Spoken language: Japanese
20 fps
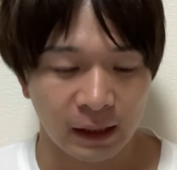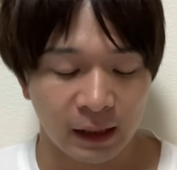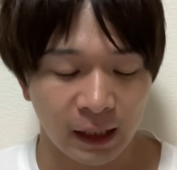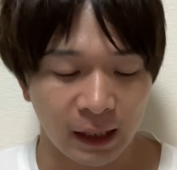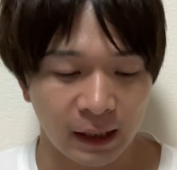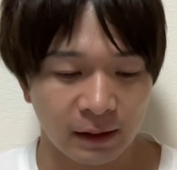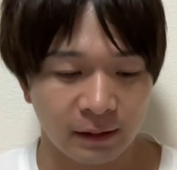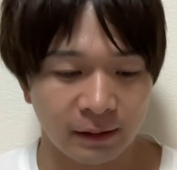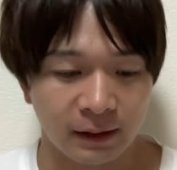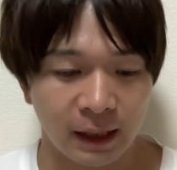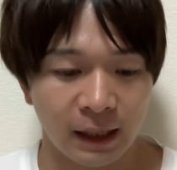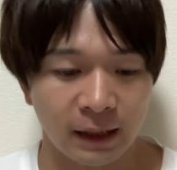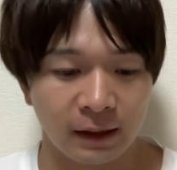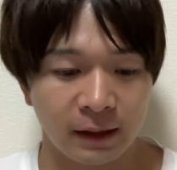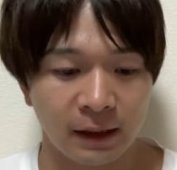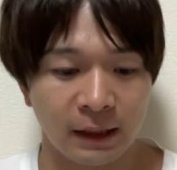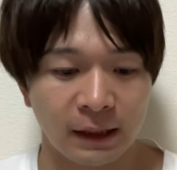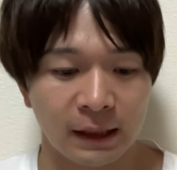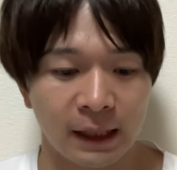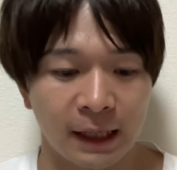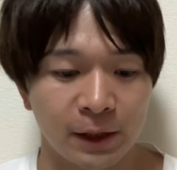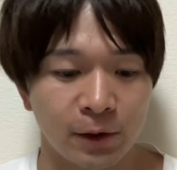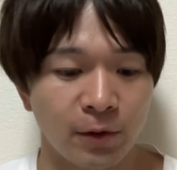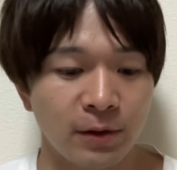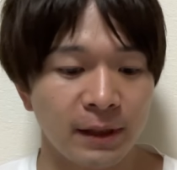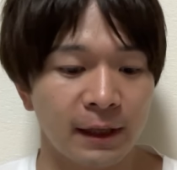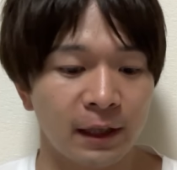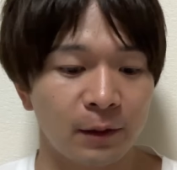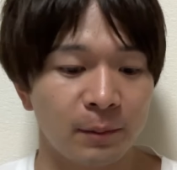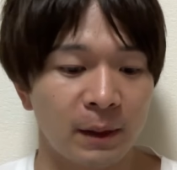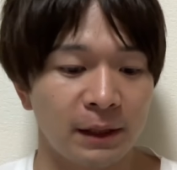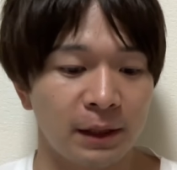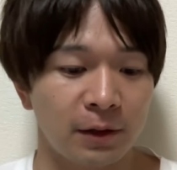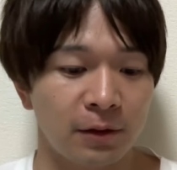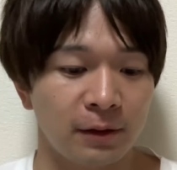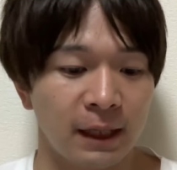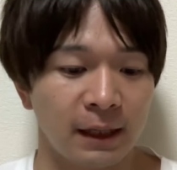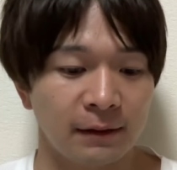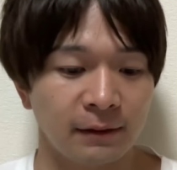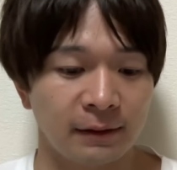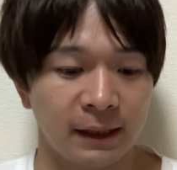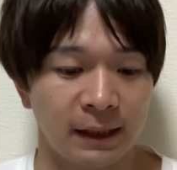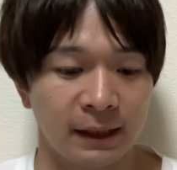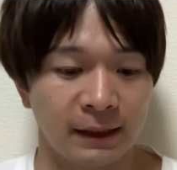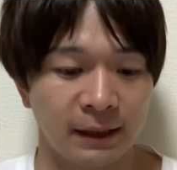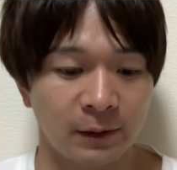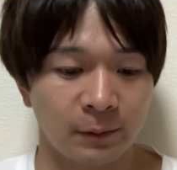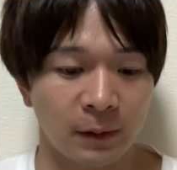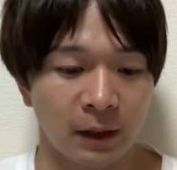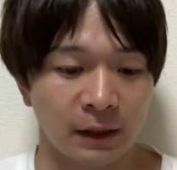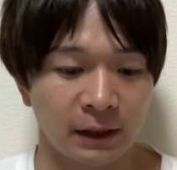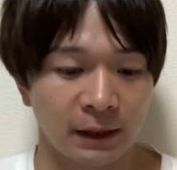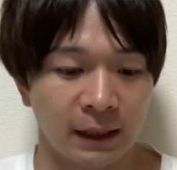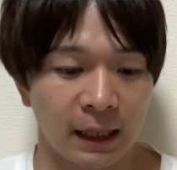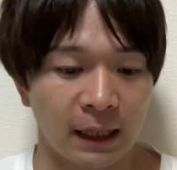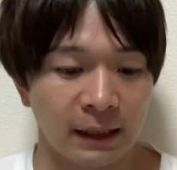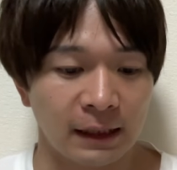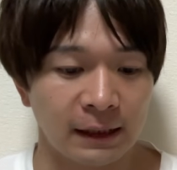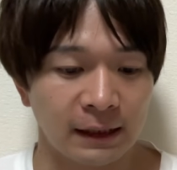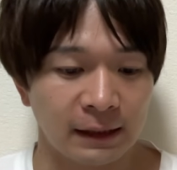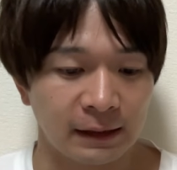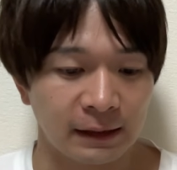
はい、第2位が4 0 0ルで制しました。